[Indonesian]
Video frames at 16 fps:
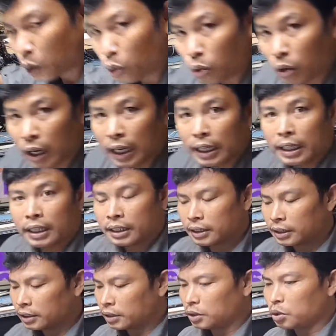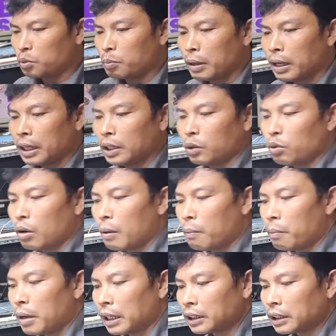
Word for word: tunggal ya cuman 12